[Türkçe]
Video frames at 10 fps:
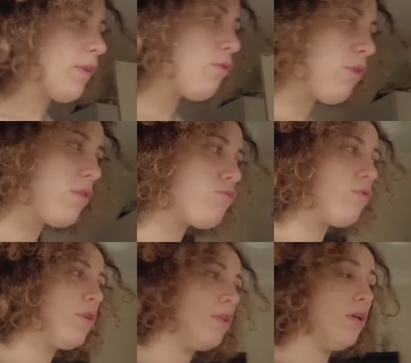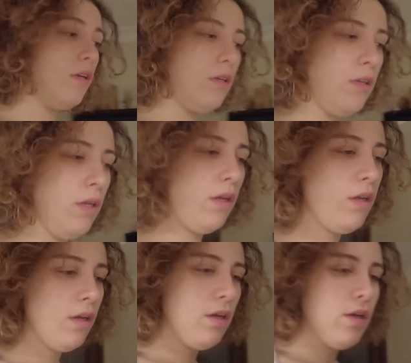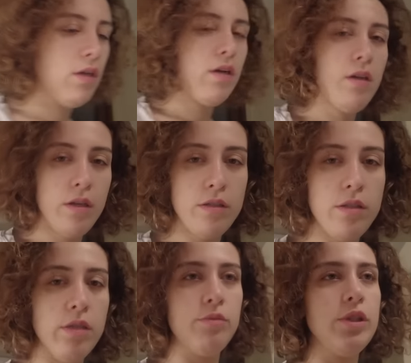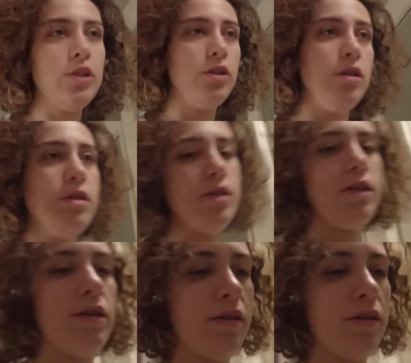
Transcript: Ondan sonra da hazırlanıp çıkacağız.